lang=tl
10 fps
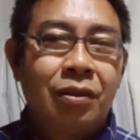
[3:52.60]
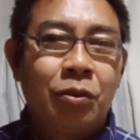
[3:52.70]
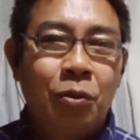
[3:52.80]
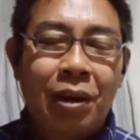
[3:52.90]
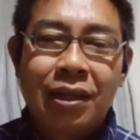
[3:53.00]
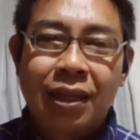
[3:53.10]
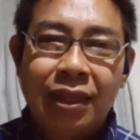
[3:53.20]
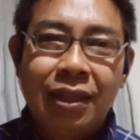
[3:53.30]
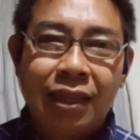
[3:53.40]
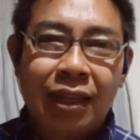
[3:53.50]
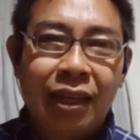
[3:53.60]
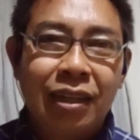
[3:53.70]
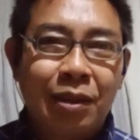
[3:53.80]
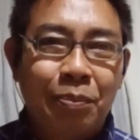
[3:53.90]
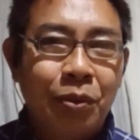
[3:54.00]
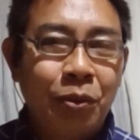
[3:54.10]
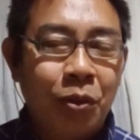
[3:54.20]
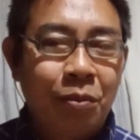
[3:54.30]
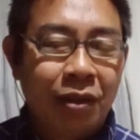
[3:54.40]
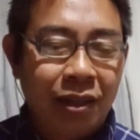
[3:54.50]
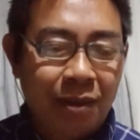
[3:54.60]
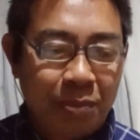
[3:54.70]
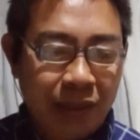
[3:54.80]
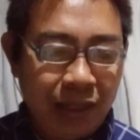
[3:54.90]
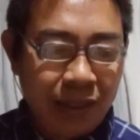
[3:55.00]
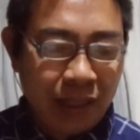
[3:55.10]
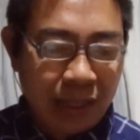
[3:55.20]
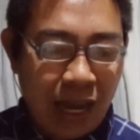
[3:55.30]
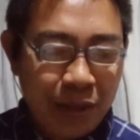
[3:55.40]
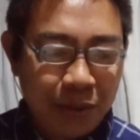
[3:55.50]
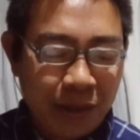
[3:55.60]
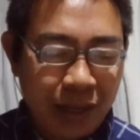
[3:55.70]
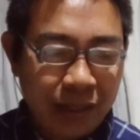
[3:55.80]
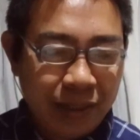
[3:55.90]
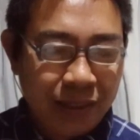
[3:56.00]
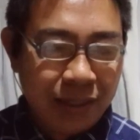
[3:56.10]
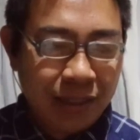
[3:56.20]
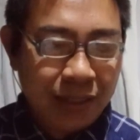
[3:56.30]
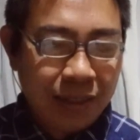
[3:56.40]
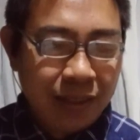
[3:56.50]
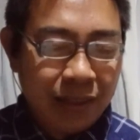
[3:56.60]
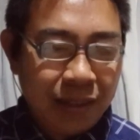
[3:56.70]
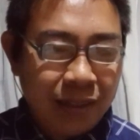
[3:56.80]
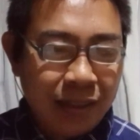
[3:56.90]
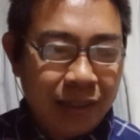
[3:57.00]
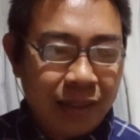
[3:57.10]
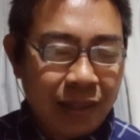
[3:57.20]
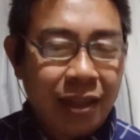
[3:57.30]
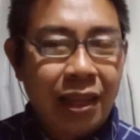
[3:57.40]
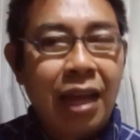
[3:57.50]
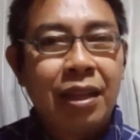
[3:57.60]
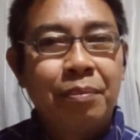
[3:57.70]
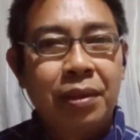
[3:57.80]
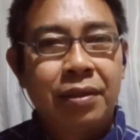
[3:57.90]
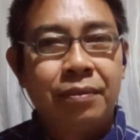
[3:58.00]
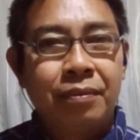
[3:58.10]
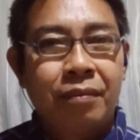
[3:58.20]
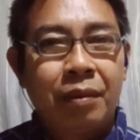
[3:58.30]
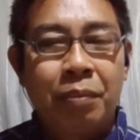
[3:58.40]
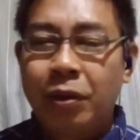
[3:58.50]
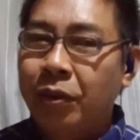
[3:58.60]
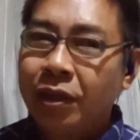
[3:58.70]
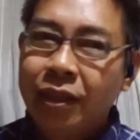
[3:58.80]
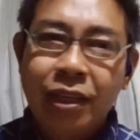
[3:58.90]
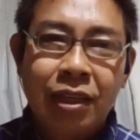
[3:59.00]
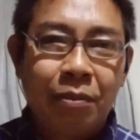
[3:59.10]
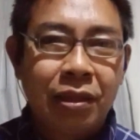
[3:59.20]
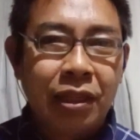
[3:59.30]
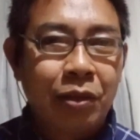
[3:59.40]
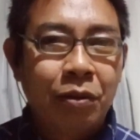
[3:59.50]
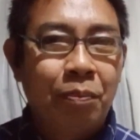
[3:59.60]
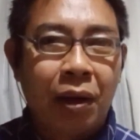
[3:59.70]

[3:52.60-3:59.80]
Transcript: Dumarating talaga sa punto mga kapatid na tayo ay nanlalamig. Pero hindi naman ito